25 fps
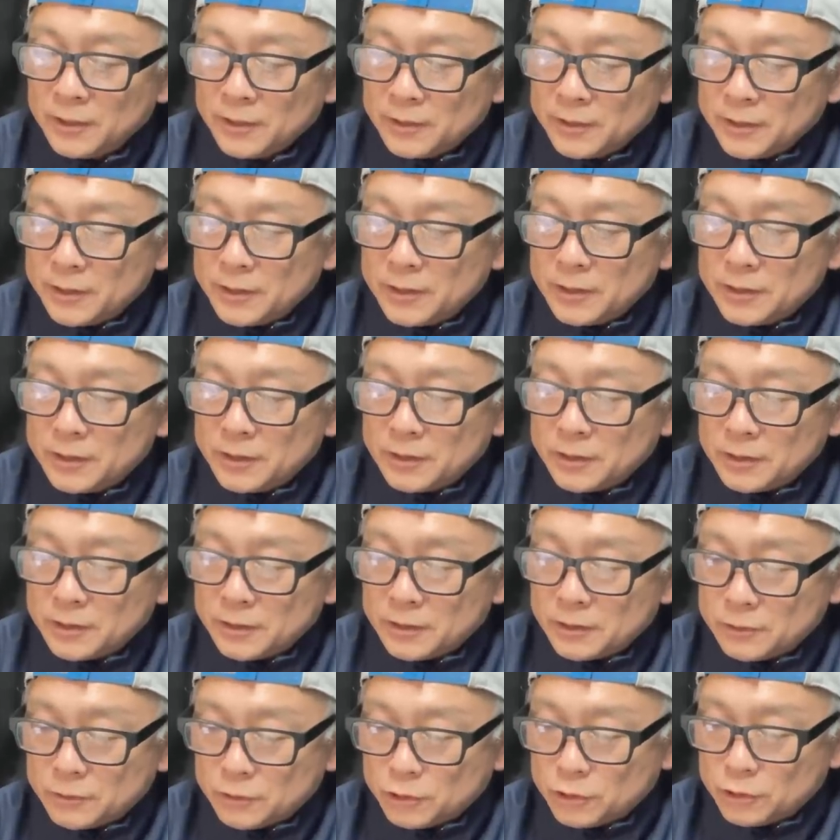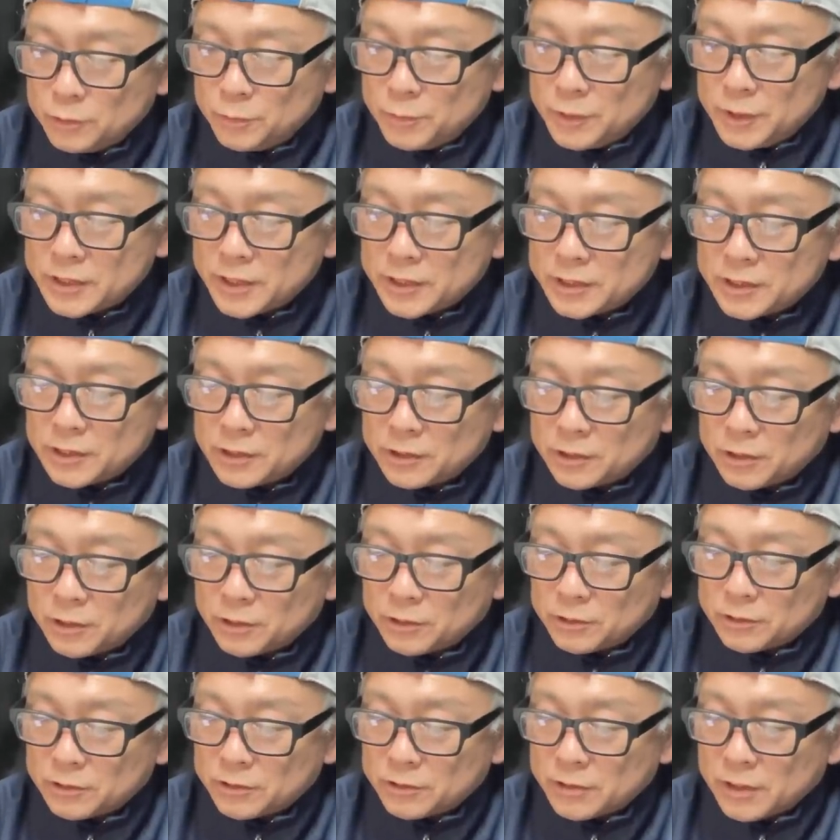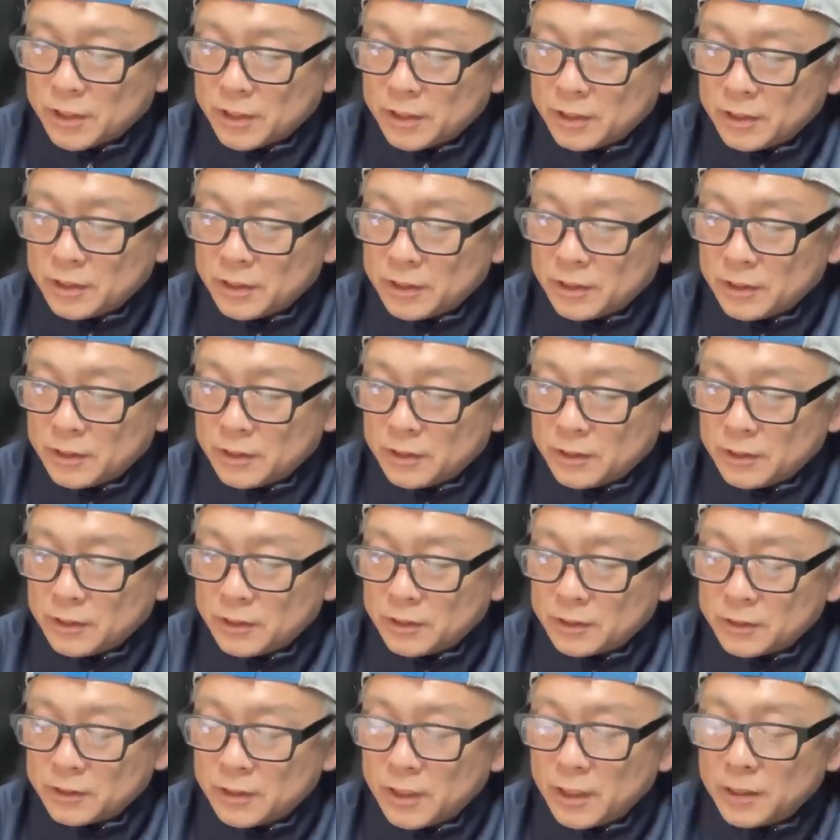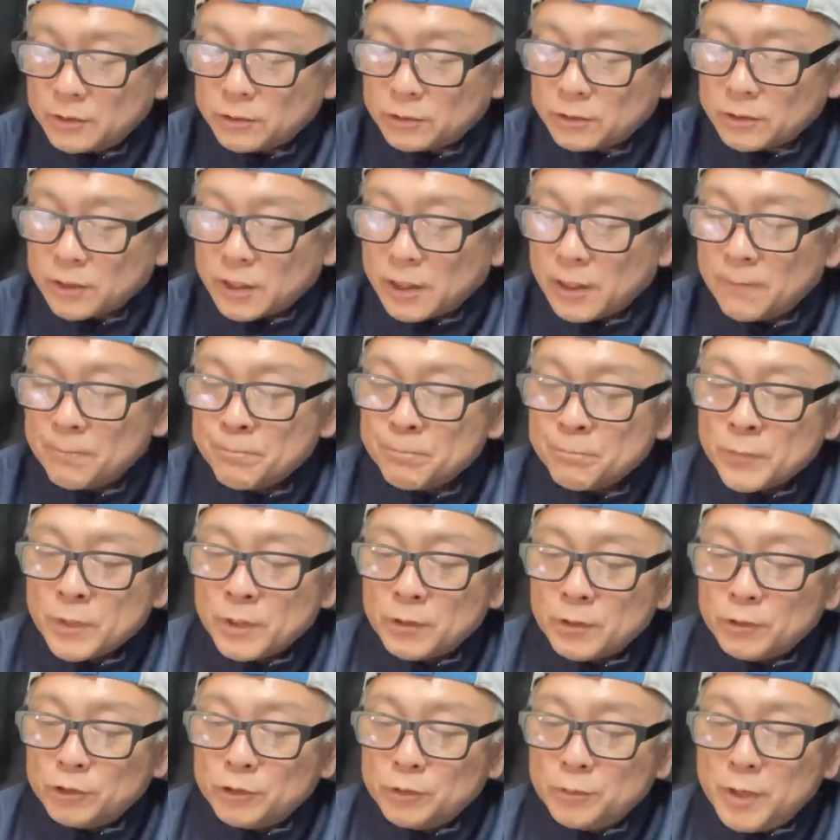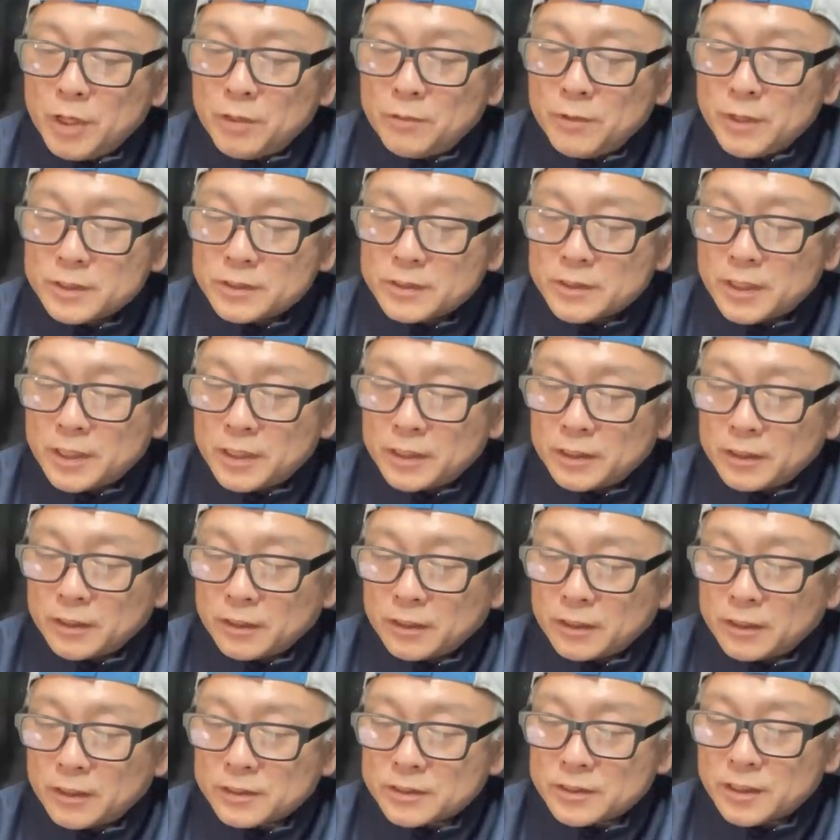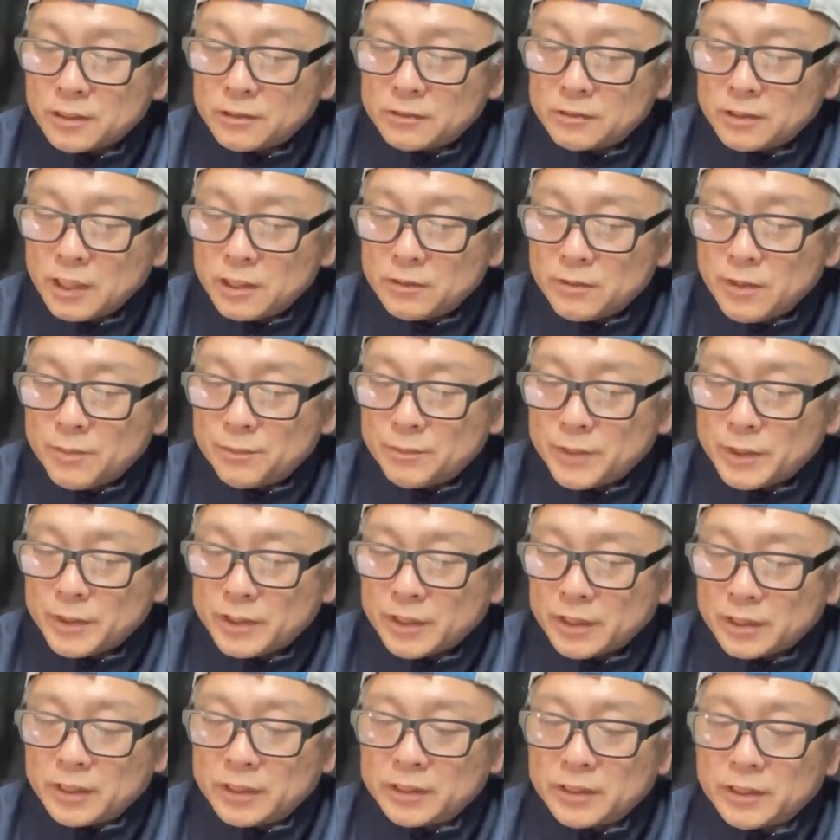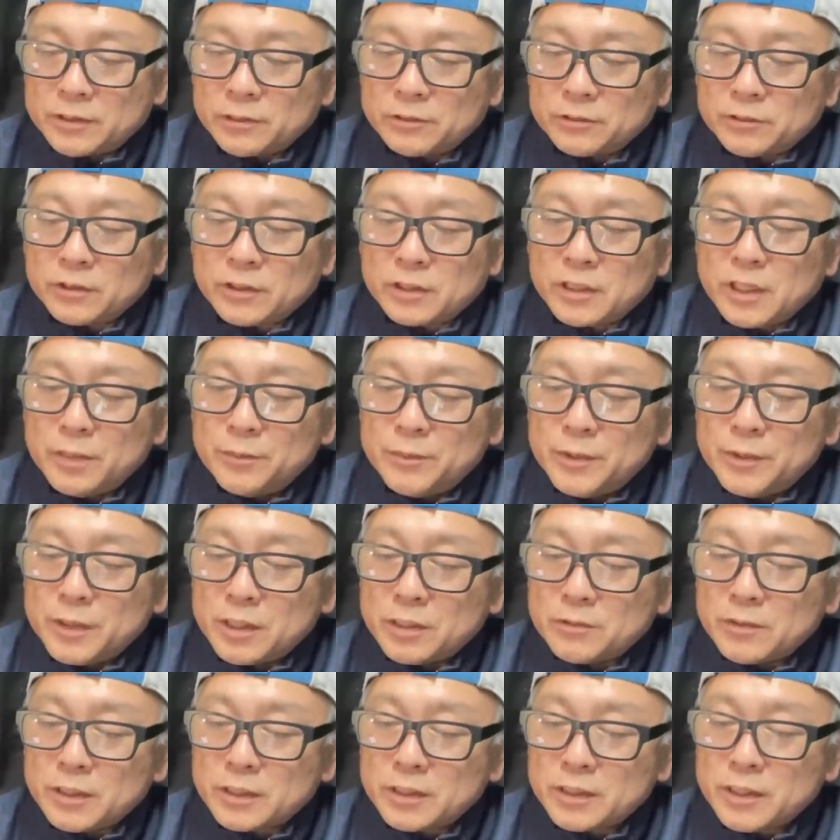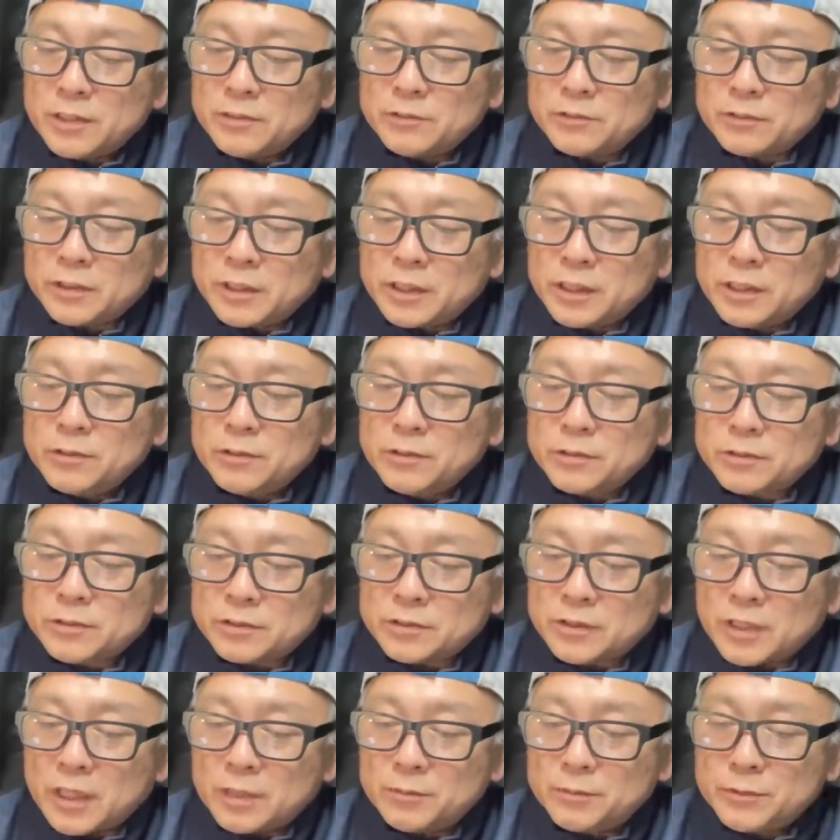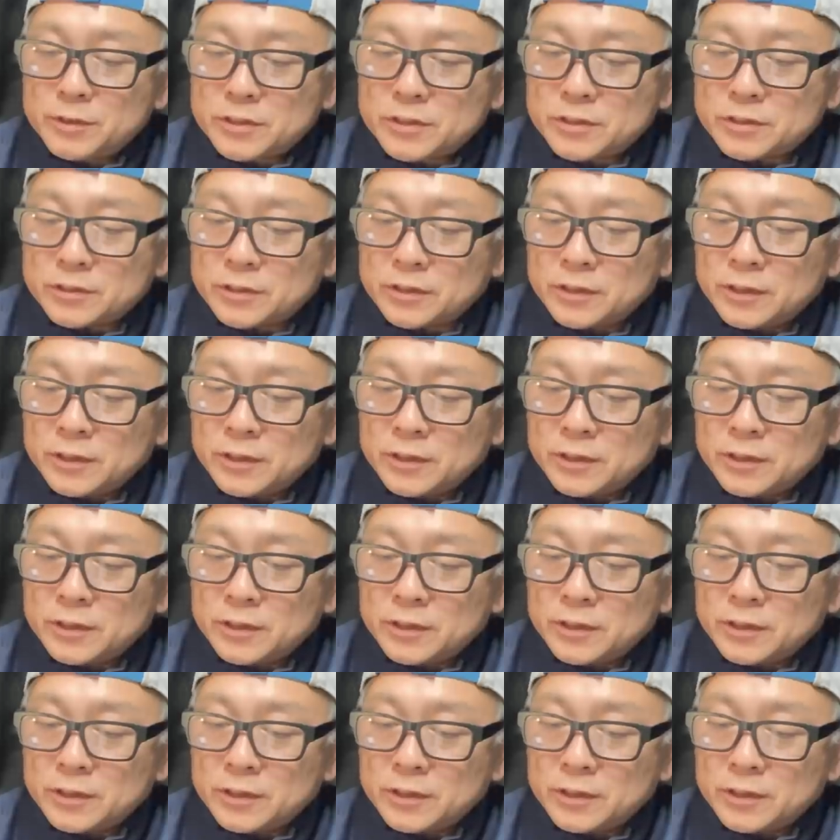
えー、組写真ということで、えー、タイトルが、梅は咲いたか、桜はまだかいなということで、カメラはキャノン EOS M2、